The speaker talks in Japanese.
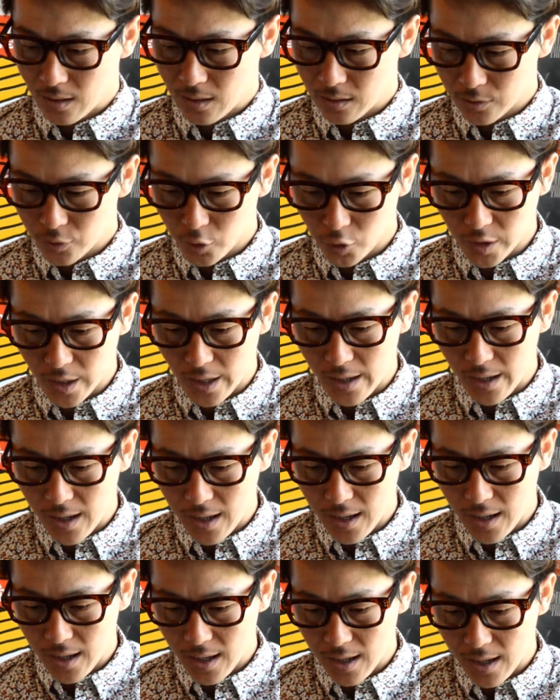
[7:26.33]
そして、
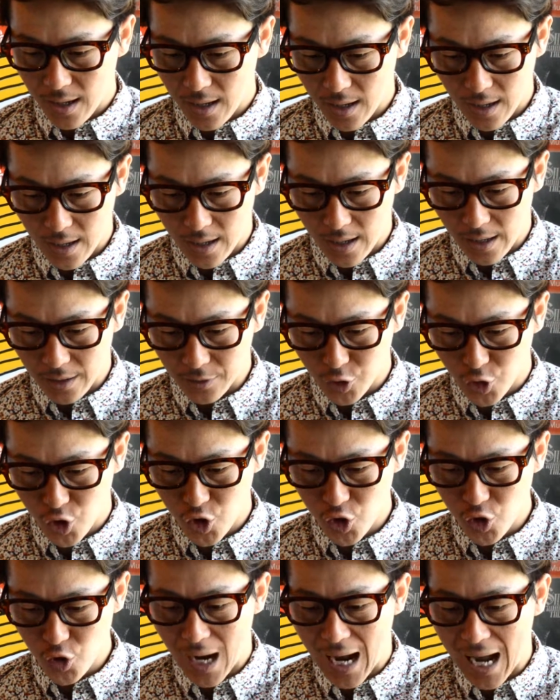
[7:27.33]

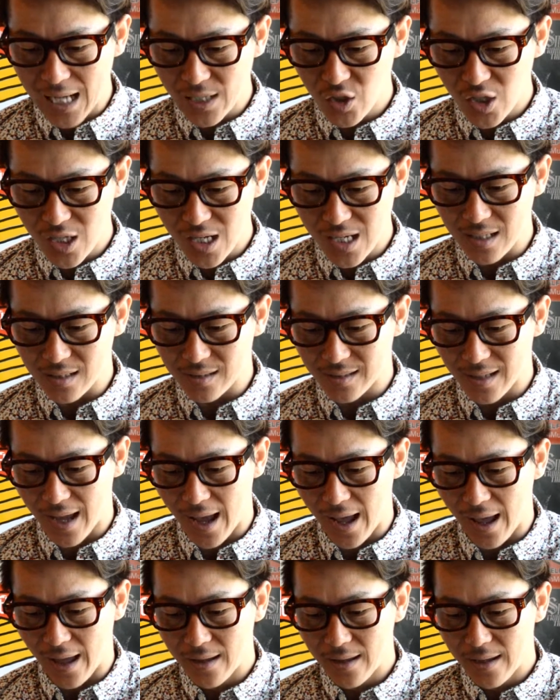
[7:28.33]
えー、18位です
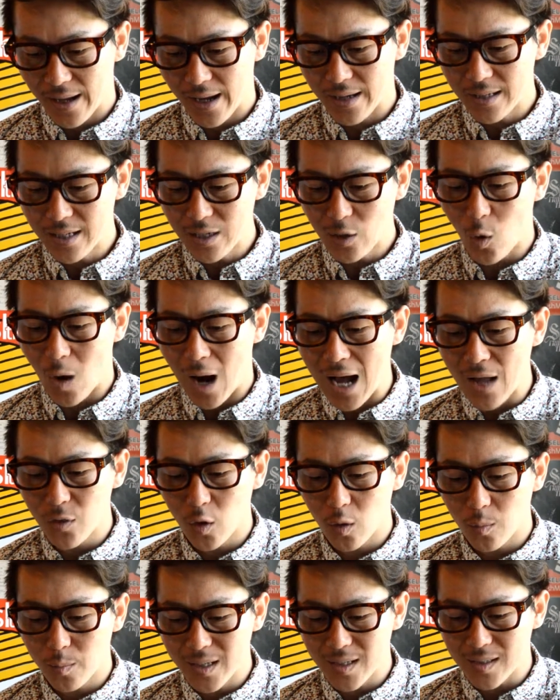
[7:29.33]
ね、えー、ニコ
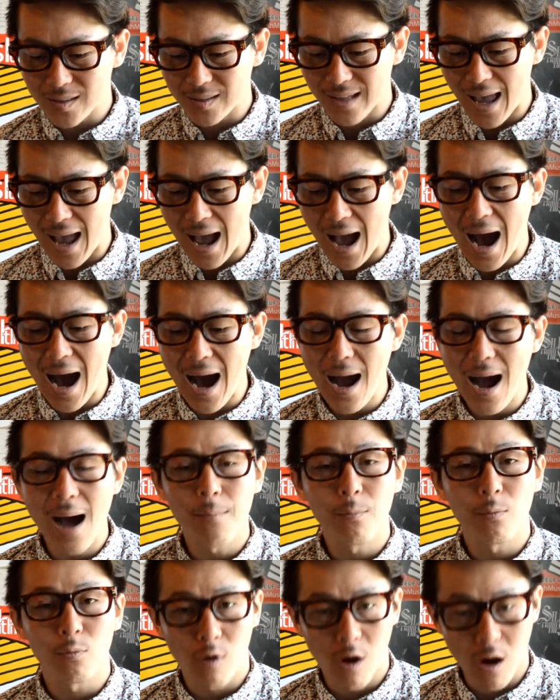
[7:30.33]
ビーンズで I
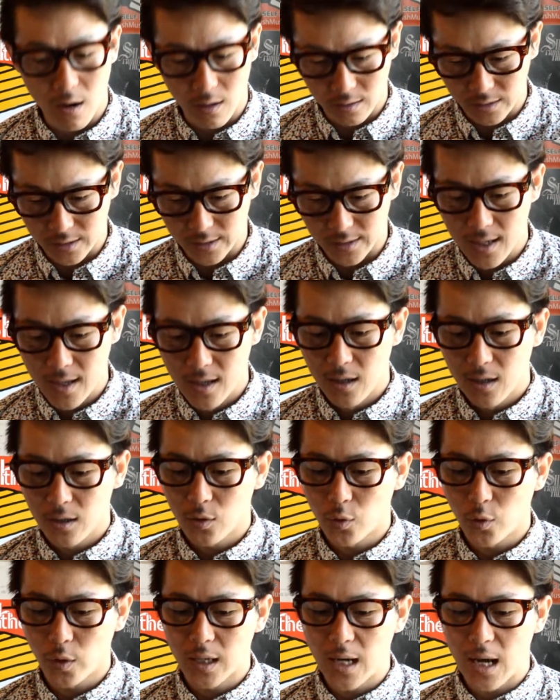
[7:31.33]
am wrong
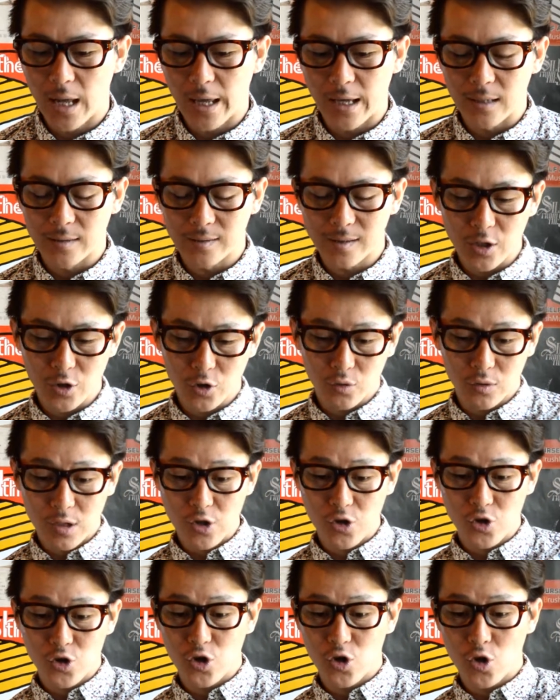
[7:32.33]
これが、えー、先週
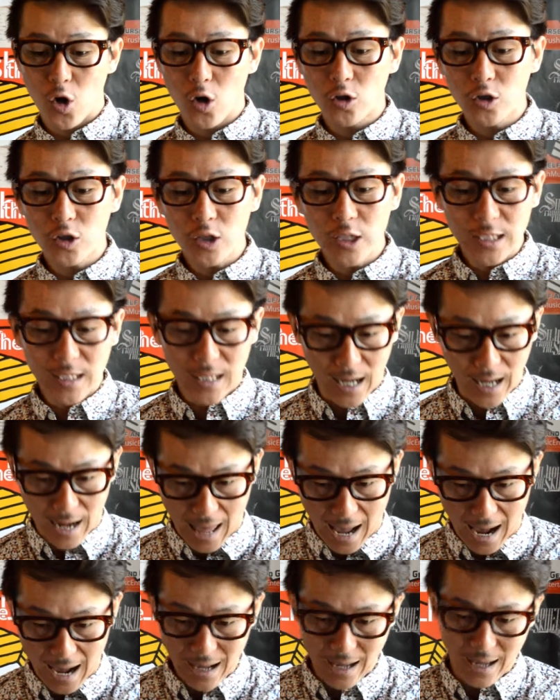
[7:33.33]
26位か
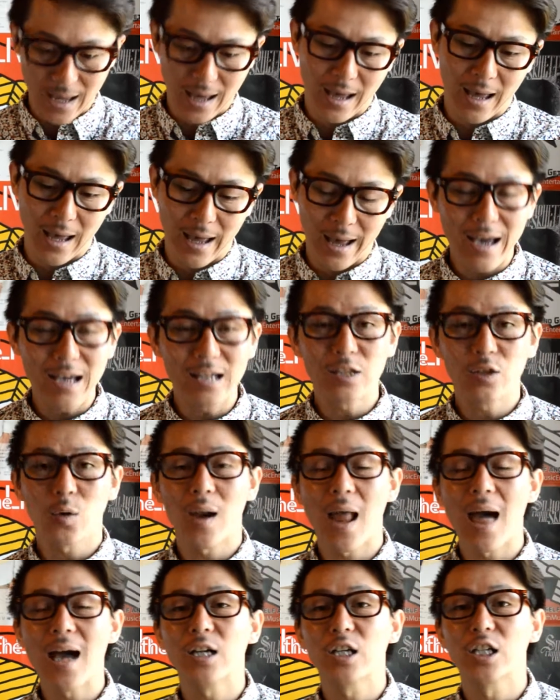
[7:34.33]
ら、えー、8
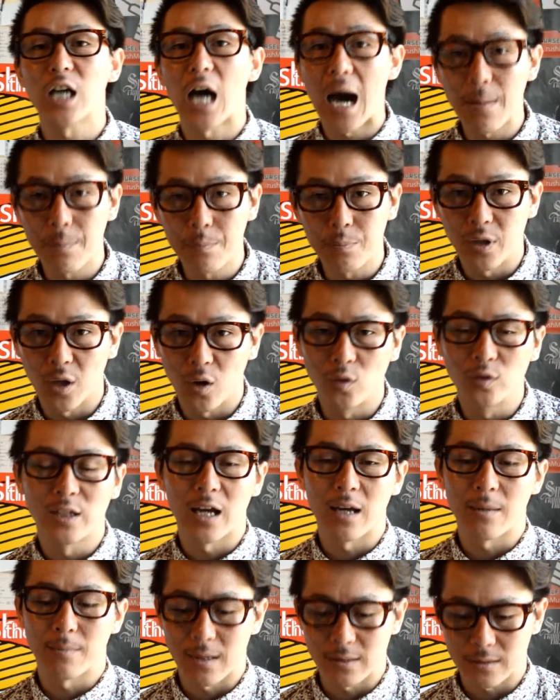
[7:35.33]
ランクアップでご
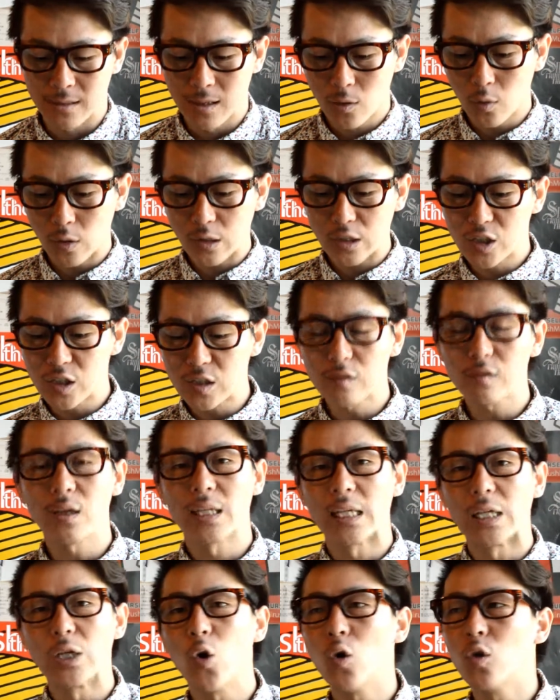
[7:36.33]
ざいます。これ実
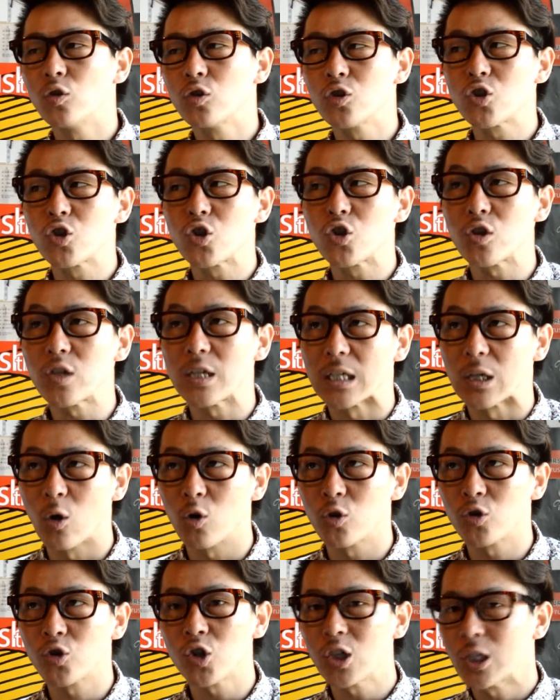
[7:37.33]
はね、40位、
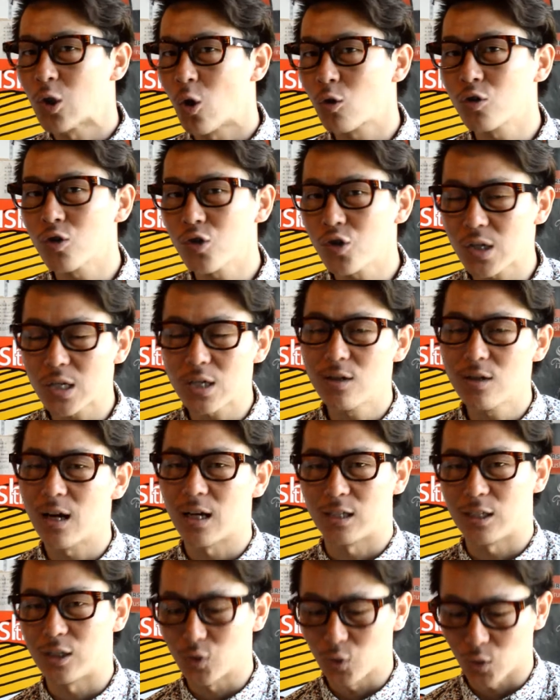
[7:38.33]
50位、60位ぐら
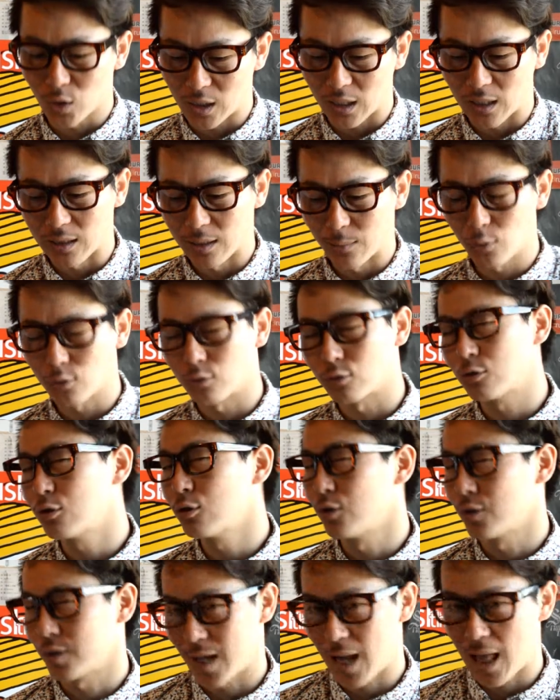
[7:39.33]
いにいる時からね、僕来
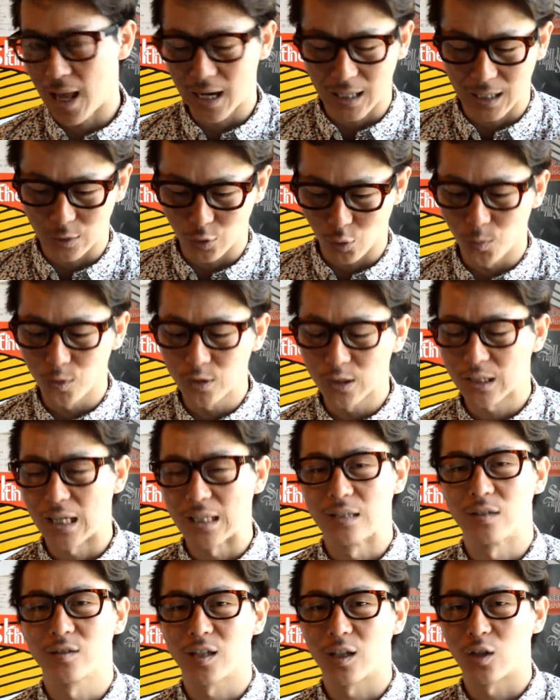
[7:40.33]
るんじゃないかなと思ってた
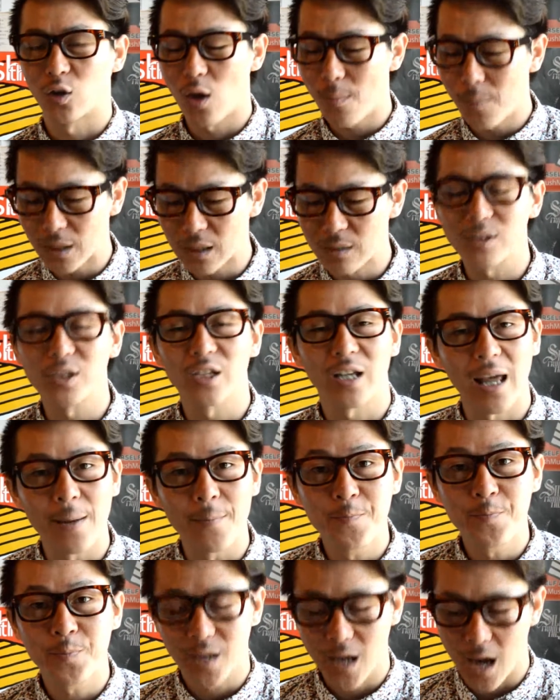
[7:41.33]
んですけど、やっぱり来ましたね。
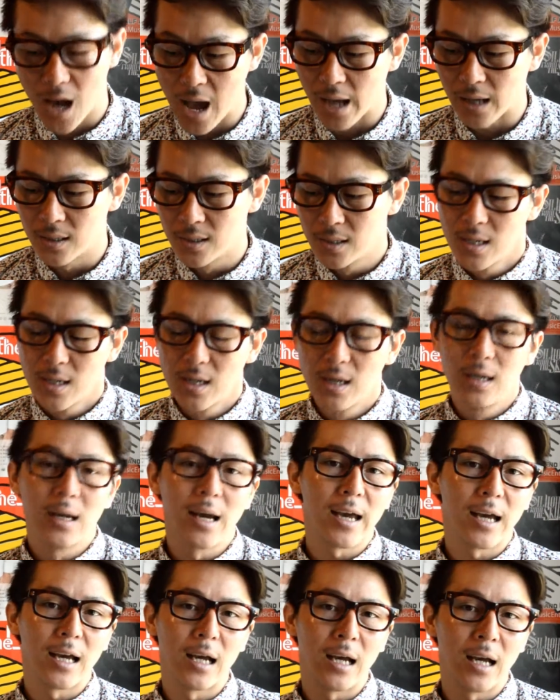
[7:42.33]
はい。
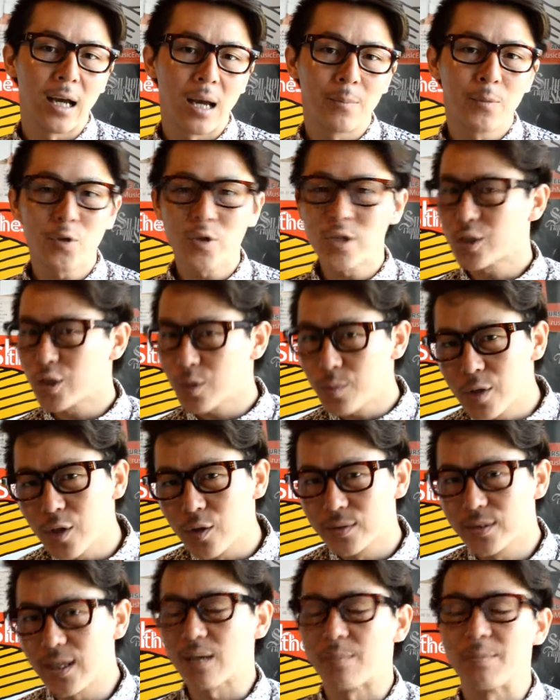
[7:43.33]
えー、ミュージックビデオ
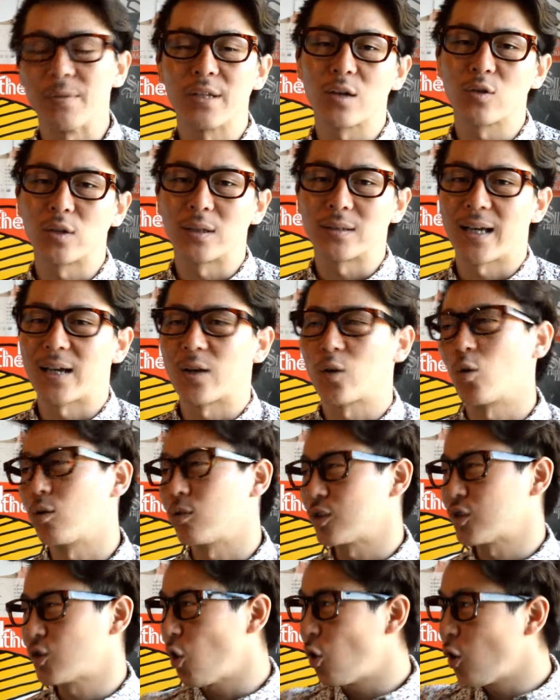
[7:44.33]
ぜひ見てください。この
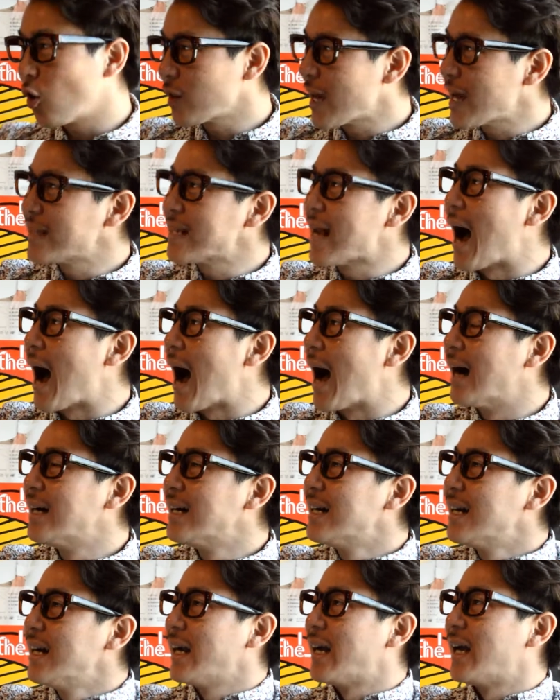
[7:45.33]
壮大な、
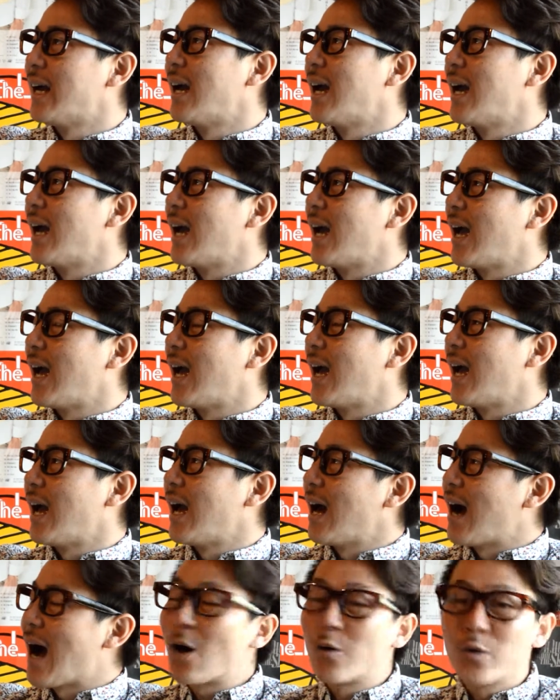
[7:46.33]

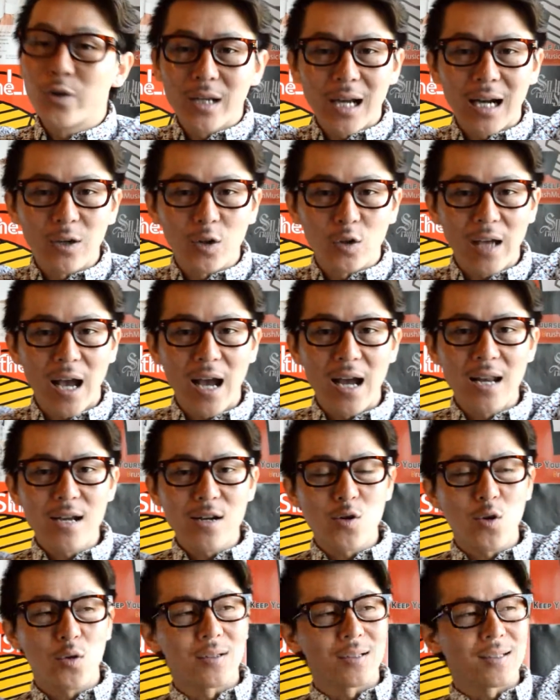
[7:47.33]
えー、アフリカの大
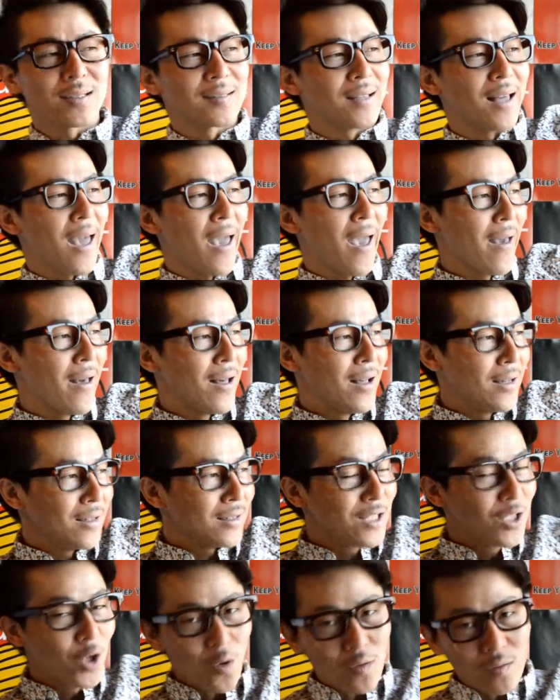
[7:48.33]
陸をですね、
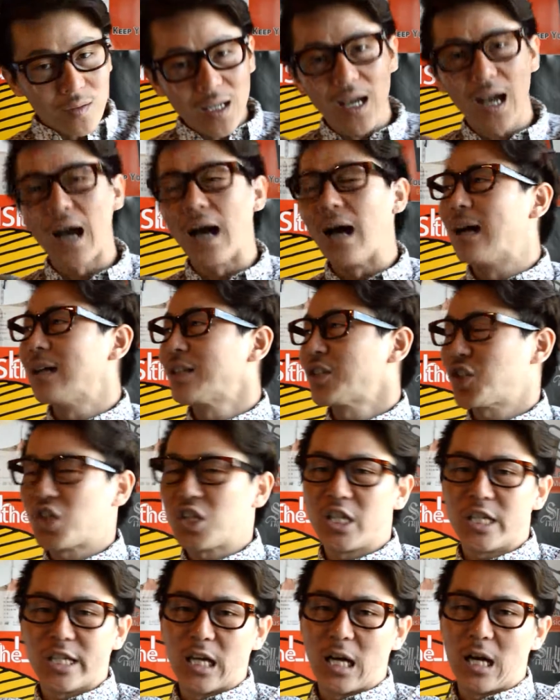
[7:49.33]
いろんな
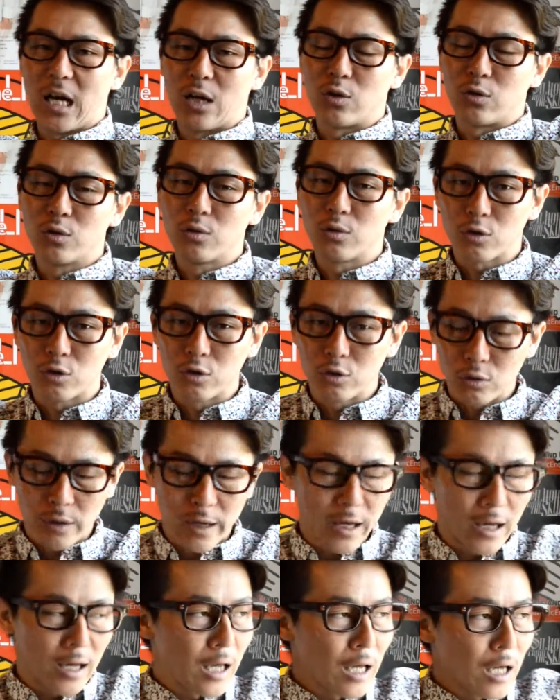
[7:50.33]
シーンがふく、
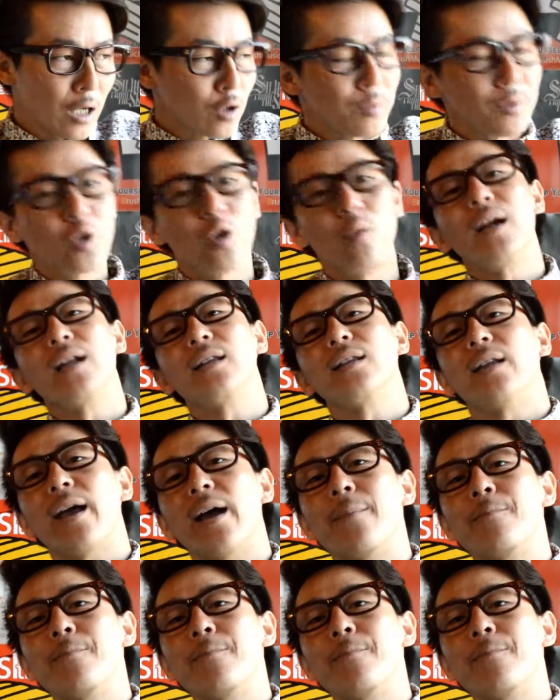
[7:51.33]
えー、組み込まれてね、